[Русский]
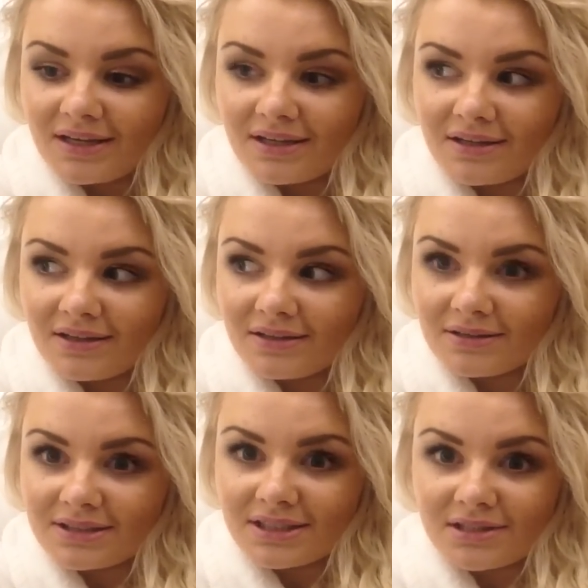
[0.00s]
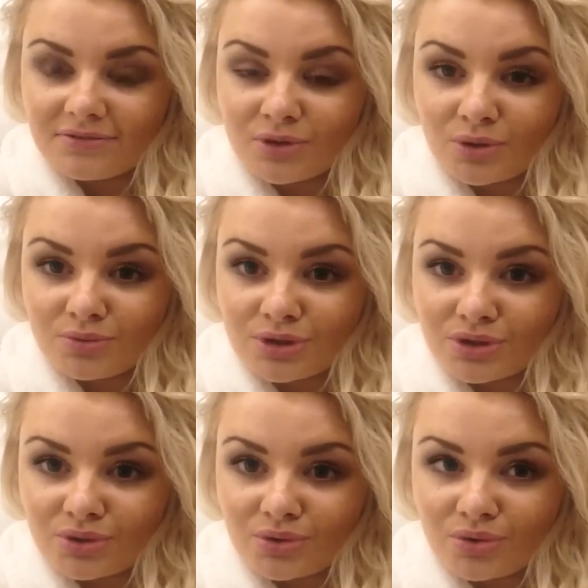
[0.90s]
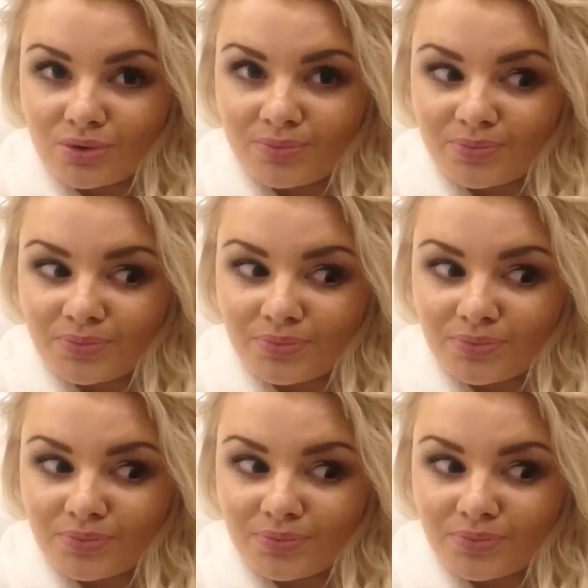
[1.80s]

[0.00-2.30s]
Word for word: Э, дело в том, что